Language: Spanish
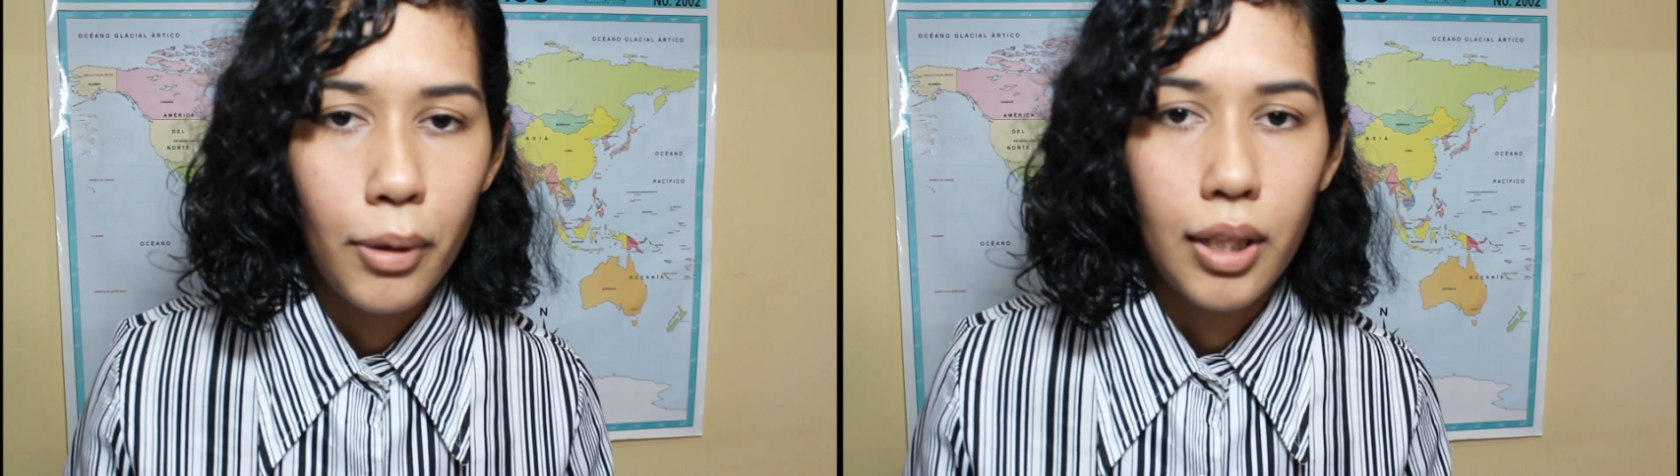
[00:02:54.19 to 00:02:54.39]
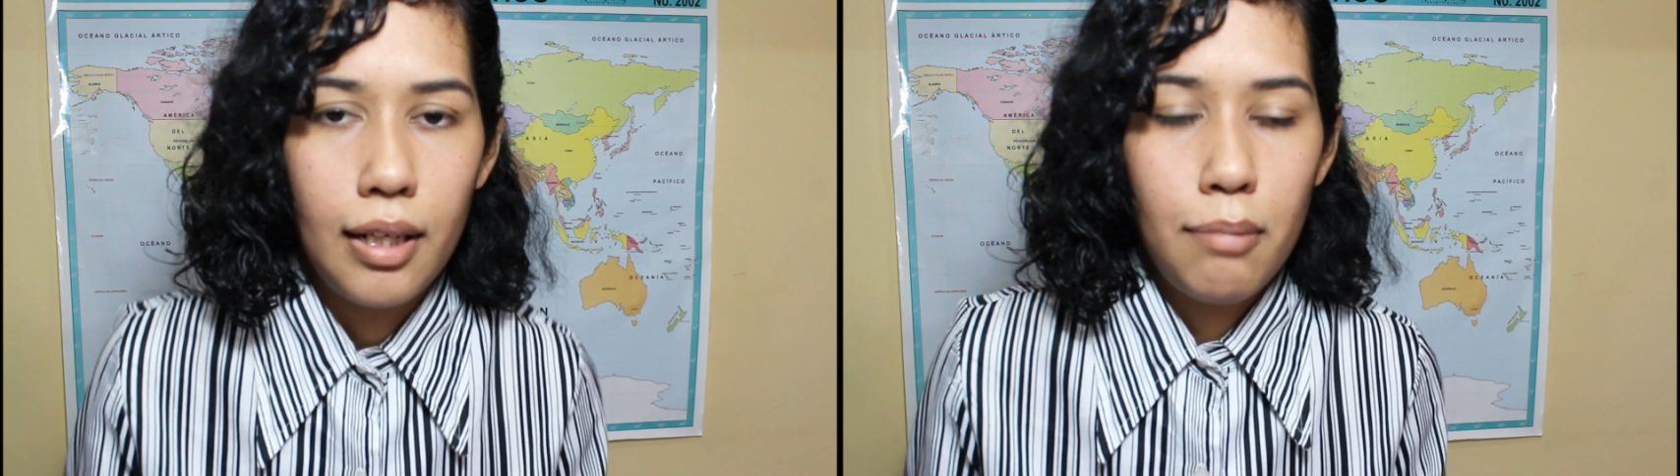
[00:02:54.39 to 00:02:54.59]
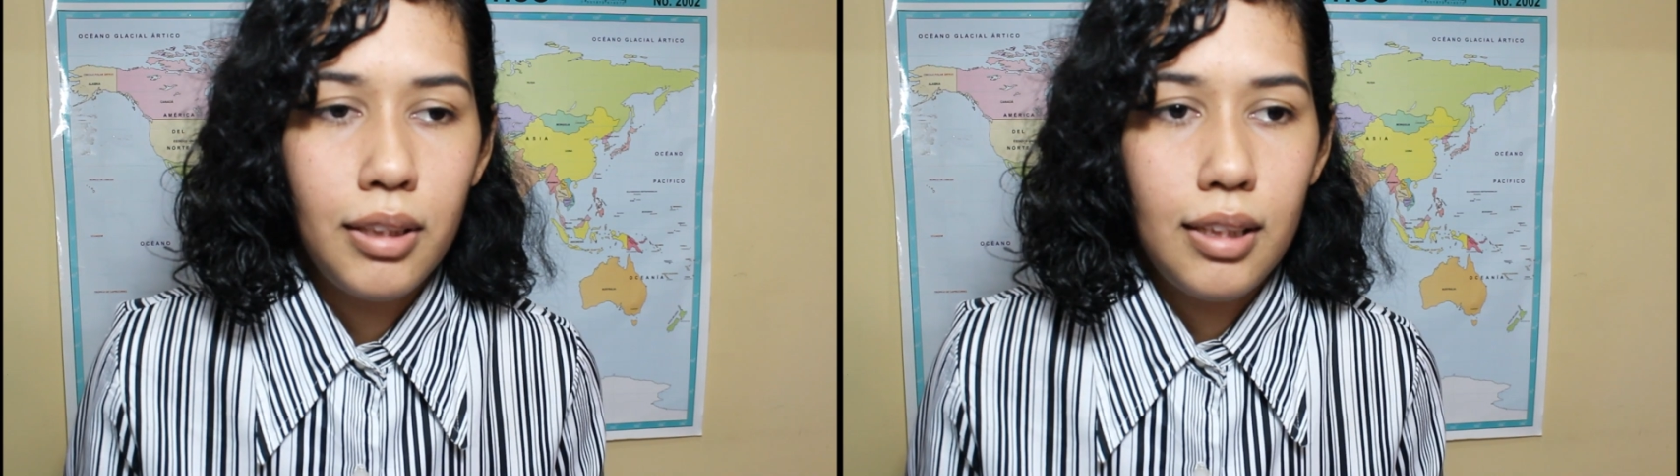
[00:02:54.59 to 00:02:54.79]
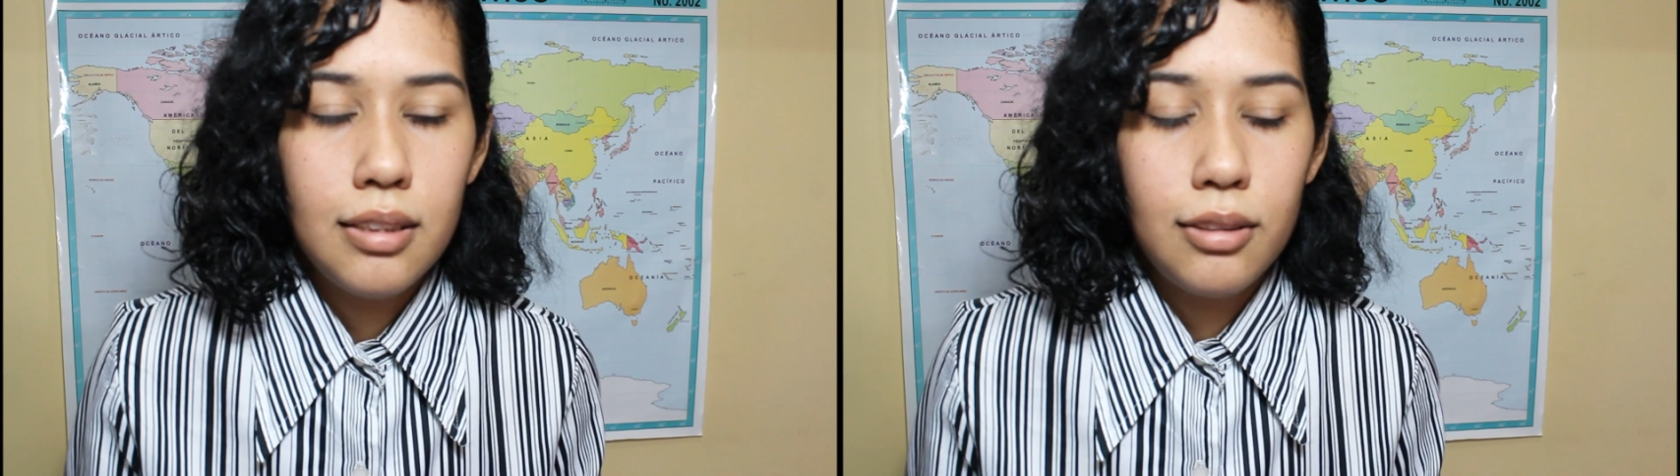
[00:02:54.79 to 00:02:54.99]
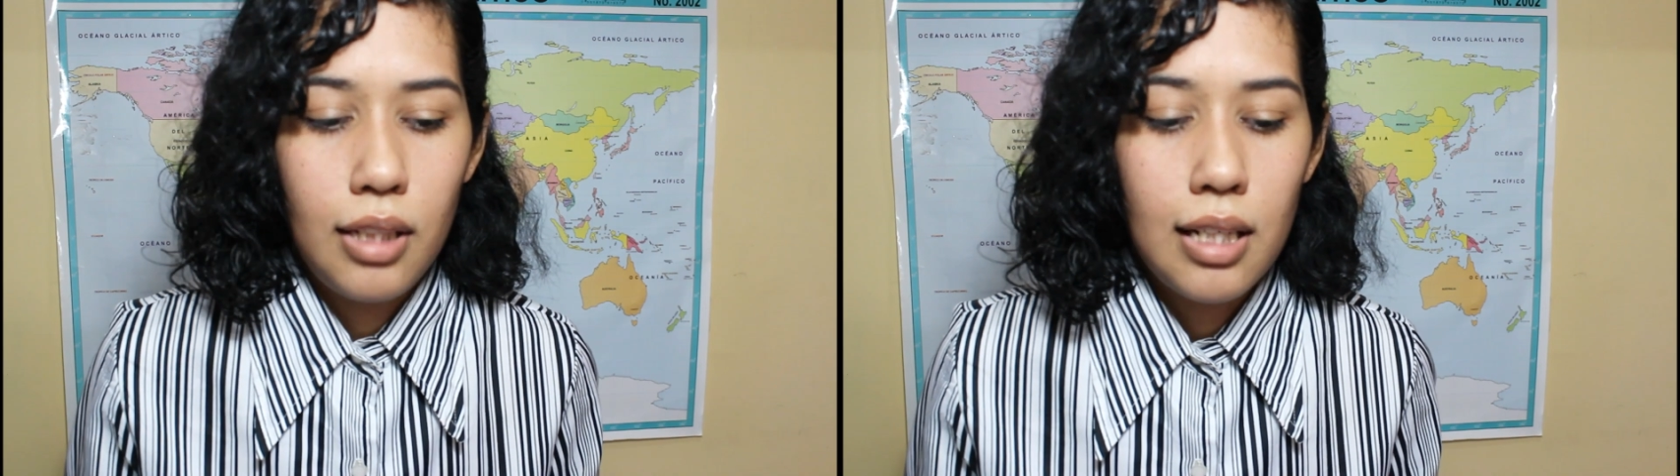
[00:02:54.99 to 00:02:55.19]
porque
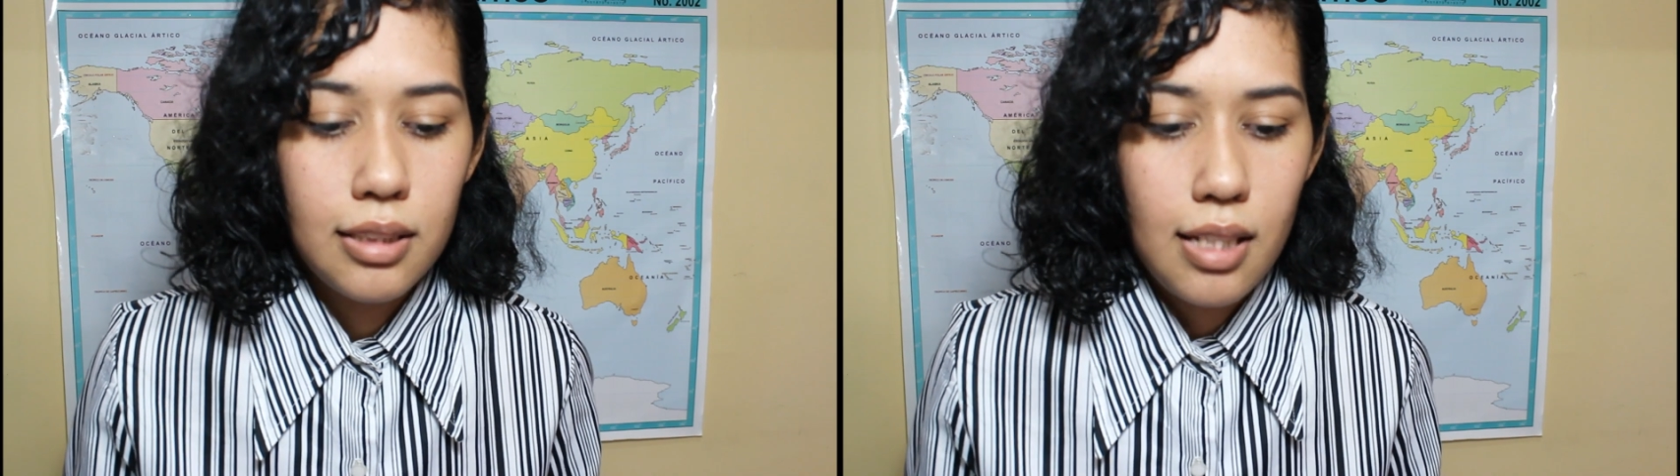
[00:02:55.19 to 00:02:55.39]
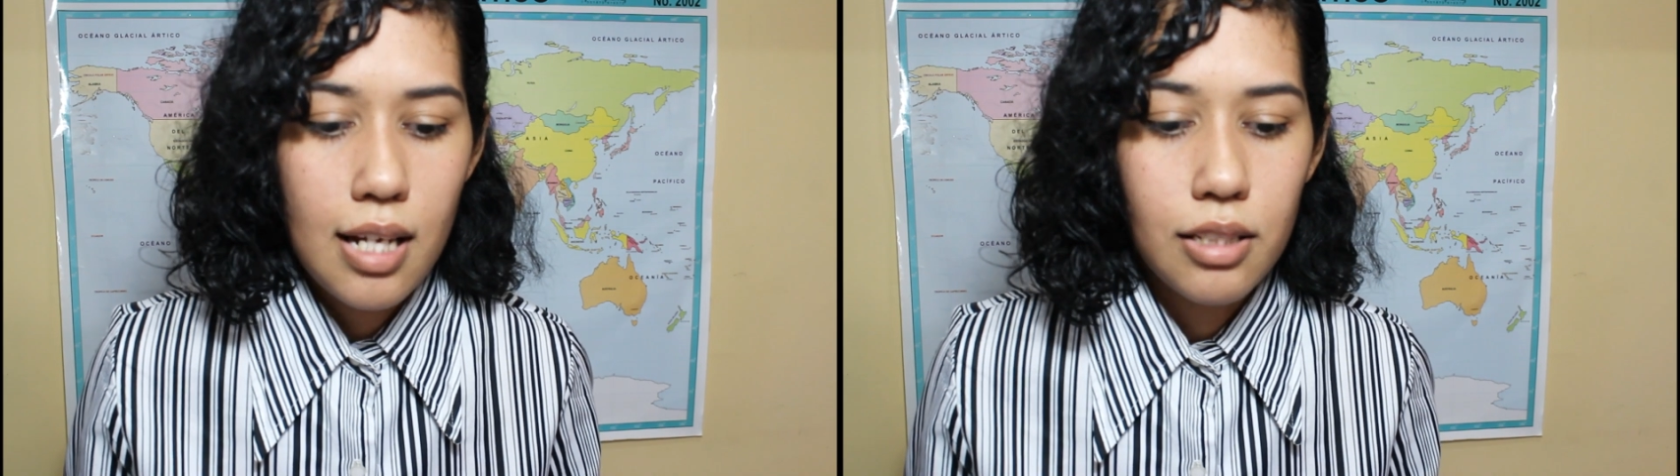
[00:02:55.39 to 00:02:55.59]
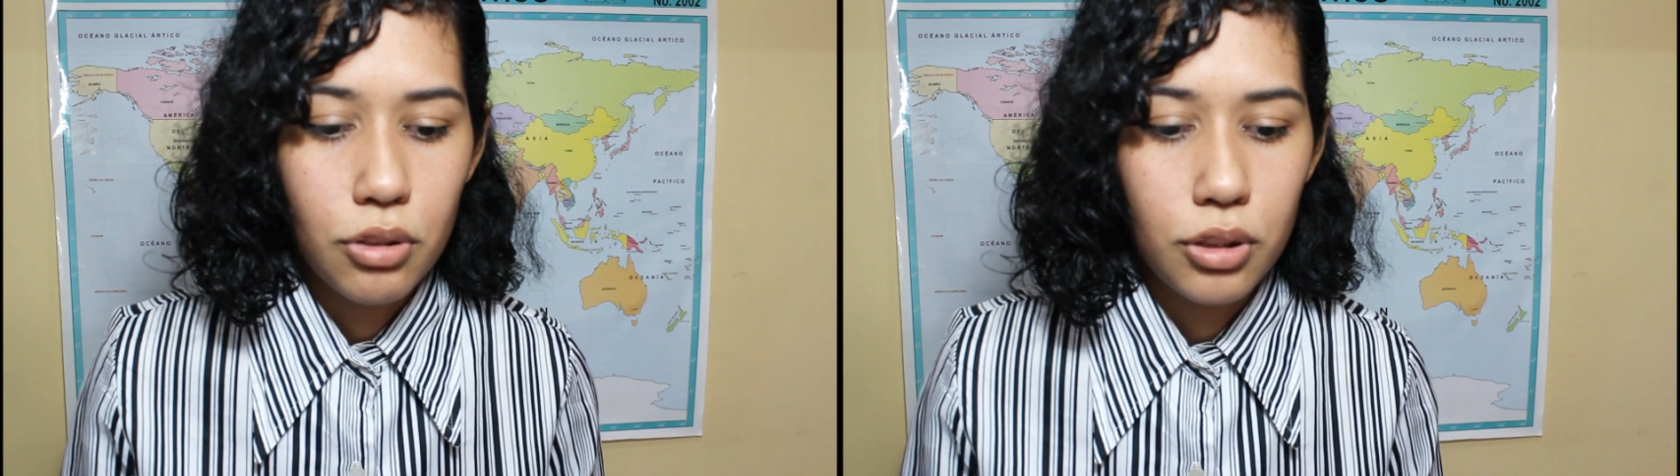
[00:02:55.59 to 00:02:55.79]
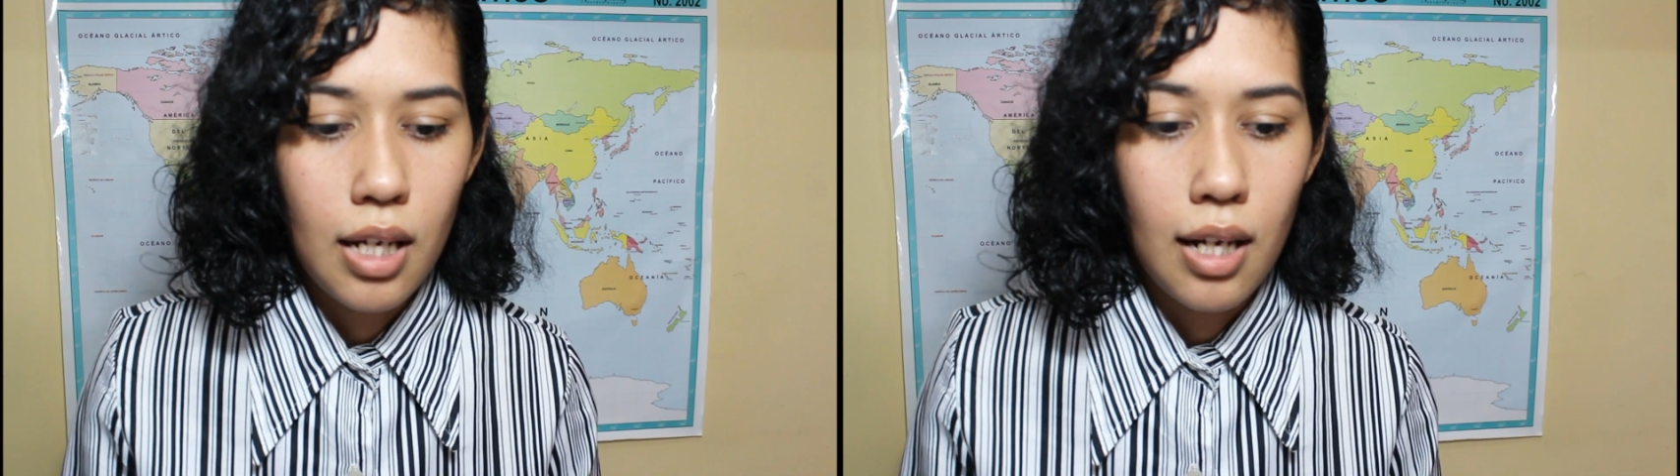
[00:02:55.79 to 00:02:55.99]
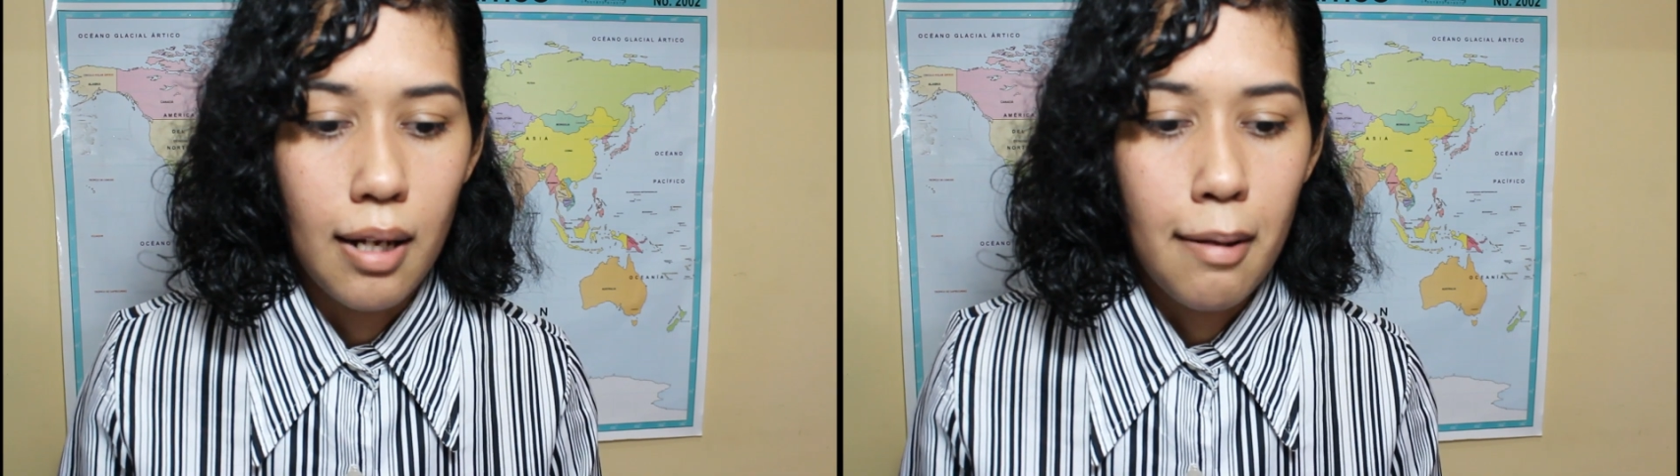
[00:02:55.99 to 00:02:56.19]
realmente es, así es, o
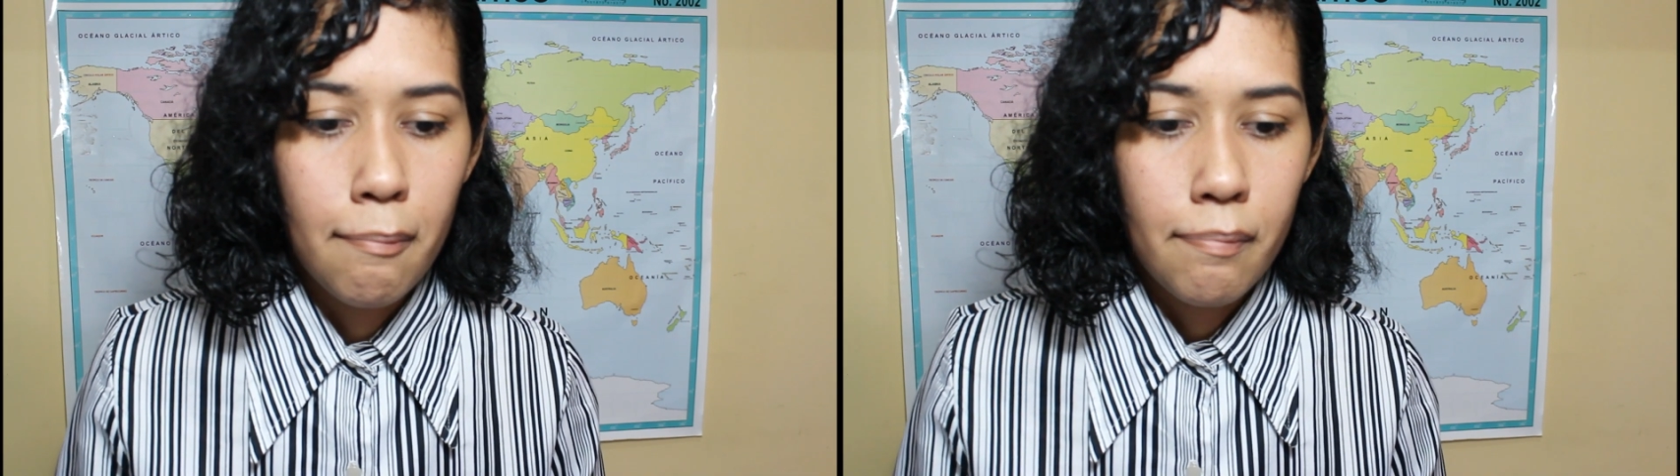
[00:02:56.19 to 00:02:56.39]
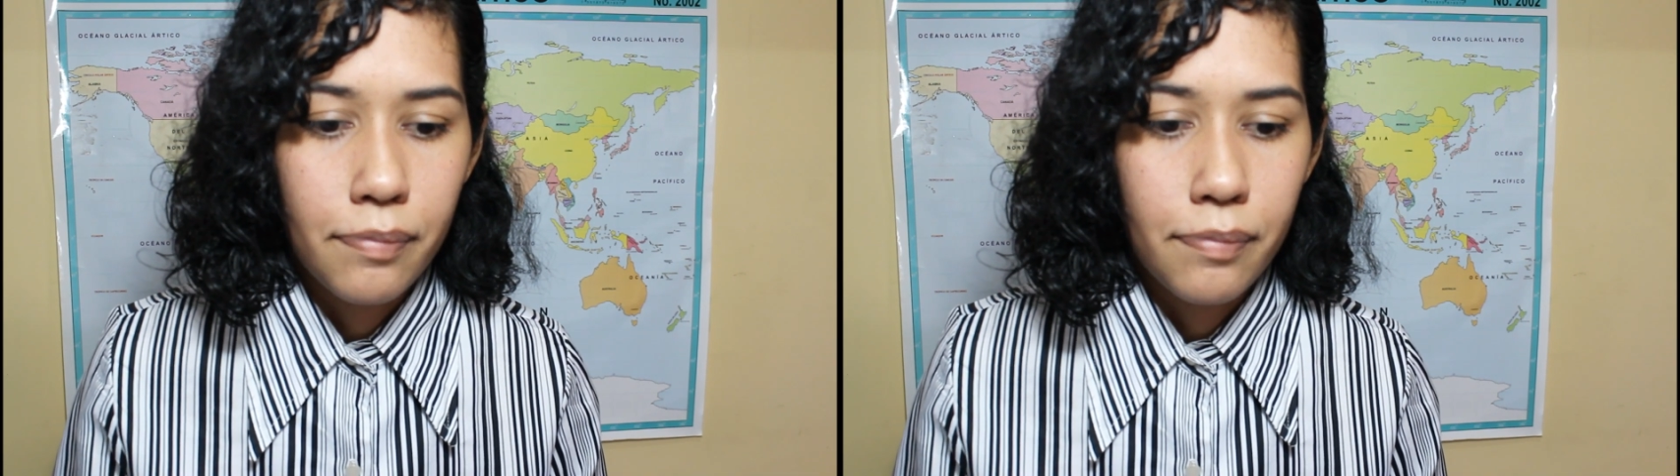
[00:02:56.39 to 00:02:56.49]
sea,